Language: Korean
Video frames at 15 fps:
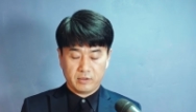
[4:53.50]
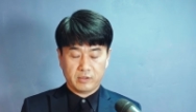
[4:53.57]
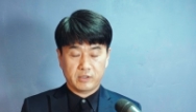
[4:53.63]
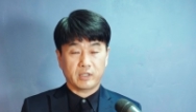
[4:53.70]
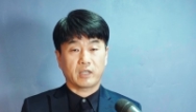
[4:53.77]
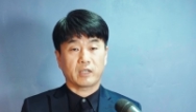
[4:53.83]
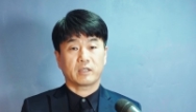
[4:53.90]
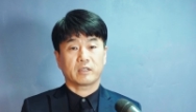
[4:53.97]

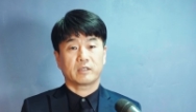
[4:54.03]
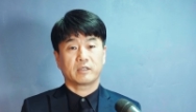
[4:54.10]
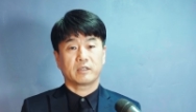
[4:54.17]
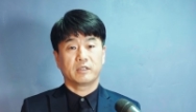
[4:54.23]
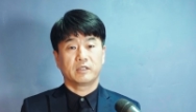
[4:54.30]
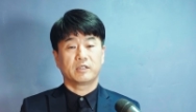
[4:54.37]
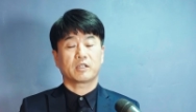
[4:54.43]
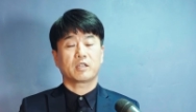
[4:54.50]
자,
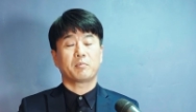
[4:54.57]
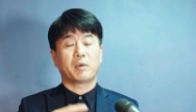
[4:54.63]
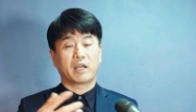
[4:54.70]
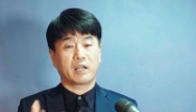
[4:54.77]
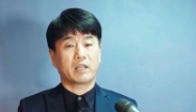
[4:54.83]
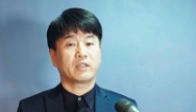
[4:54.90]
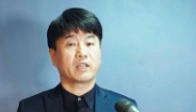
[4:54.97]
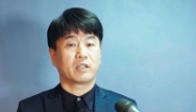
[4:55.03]
이렇게
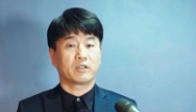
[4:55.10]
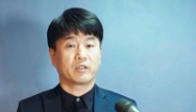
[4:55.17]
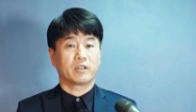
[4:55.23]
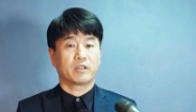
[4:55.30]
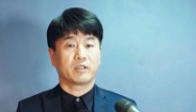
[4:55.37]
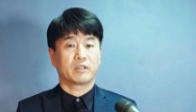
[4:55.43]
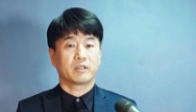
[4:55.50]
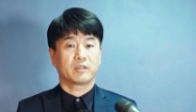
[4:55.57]
말을 한다는
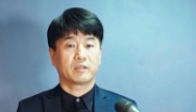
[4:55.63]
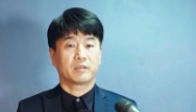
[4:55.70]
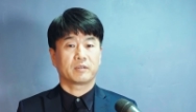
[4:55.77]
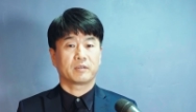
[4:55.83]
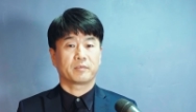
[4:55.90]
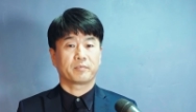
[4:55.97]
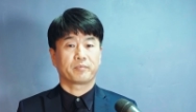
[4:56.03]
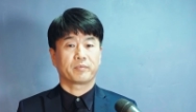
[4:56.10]
거예요.
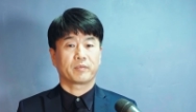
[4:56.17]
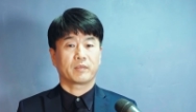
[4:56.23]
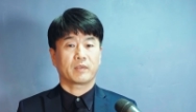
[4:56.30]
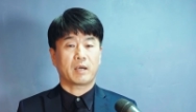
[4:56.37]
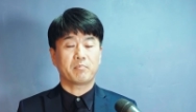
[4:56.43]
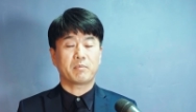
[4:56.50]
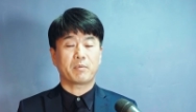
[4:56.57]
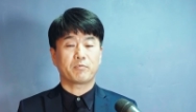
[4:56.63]

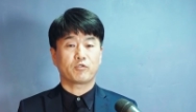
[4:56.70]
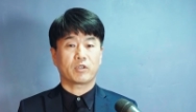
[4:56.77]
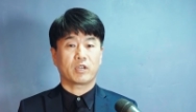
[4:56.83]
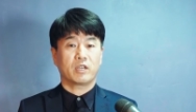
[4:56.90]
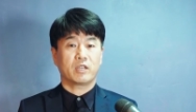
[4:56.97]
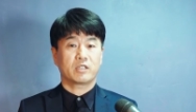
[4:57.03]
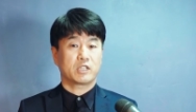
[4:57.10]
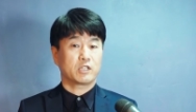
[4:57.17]

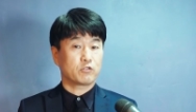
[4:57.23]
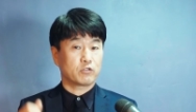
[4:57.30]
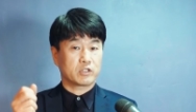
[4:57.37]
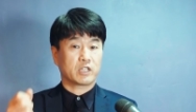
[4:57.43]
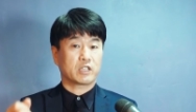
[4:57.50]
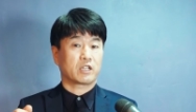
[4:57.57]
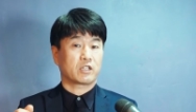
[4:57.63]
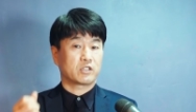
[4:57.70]
한밤중에 친구를
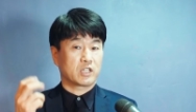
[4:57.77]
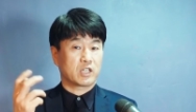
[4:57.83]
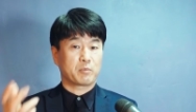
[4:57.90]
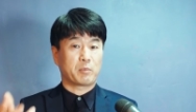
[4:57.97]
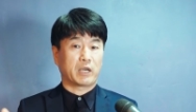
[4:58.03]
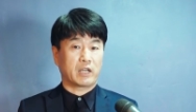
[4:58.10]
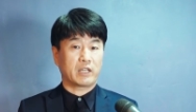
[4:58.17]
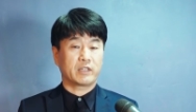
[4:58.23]
찾아가서 이렇게
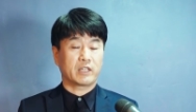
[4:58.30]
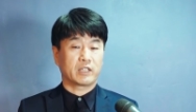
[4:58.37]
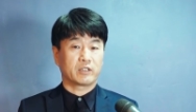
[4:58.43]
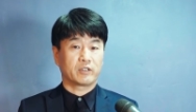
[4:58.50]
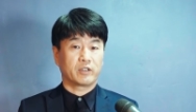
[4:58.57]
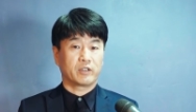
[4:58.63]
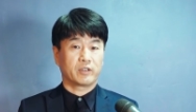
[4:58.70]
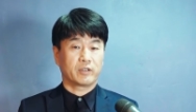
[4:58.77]
말을 한다는
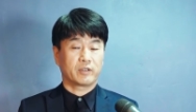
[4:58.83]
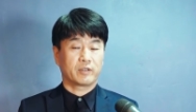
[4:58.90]
거예요.